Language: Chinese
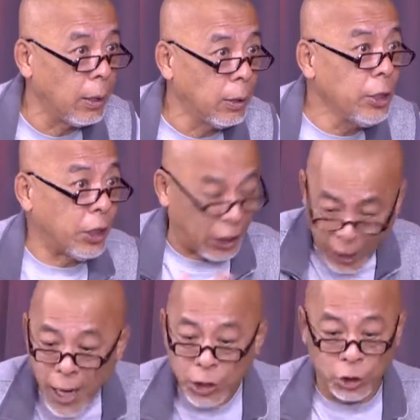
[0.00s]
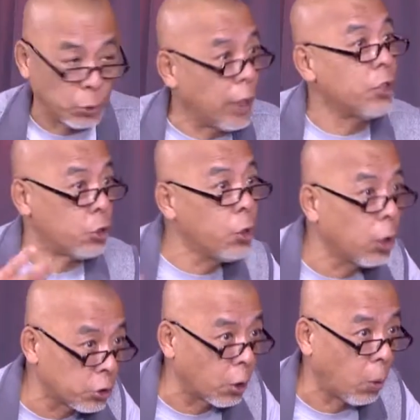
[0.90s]
那你看，首先你就要
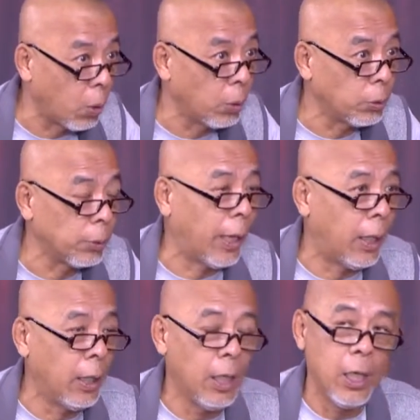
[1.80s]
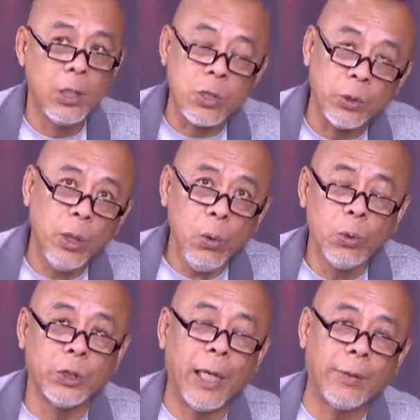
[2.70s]
走，是吧？走在
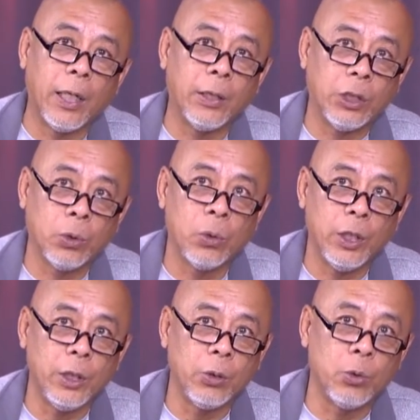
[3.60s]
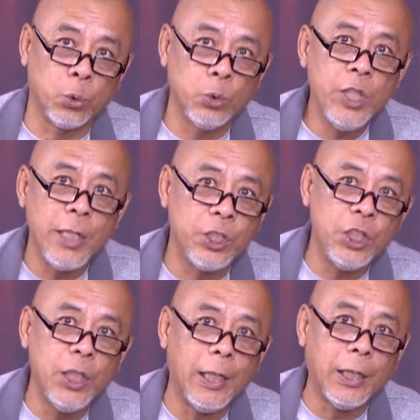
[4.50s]
路上呢，你会逐渐
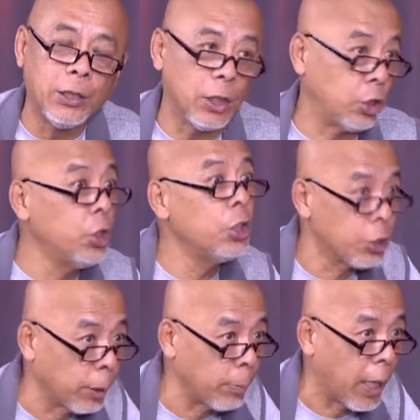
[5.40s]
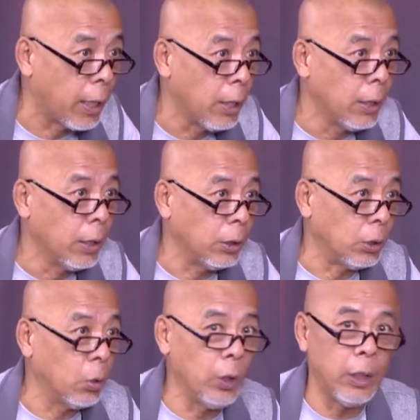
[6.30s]
积累你的知识层面。
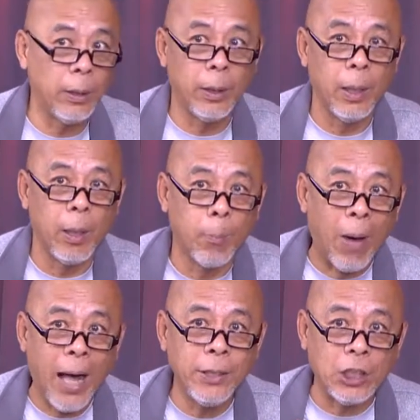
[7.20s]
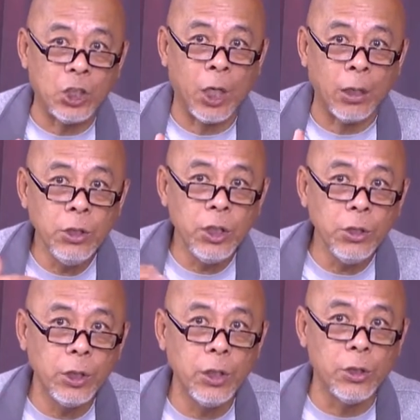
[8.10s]
你会把你曾经
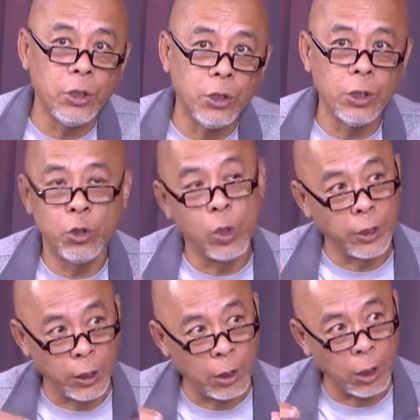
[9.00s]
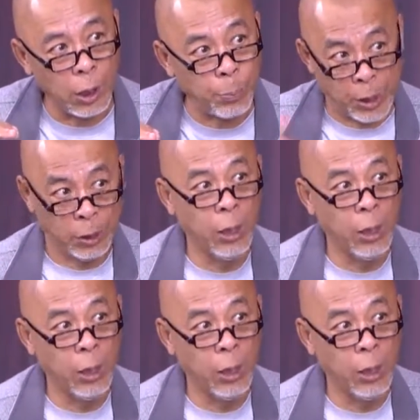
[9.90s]
的认知呢做一个平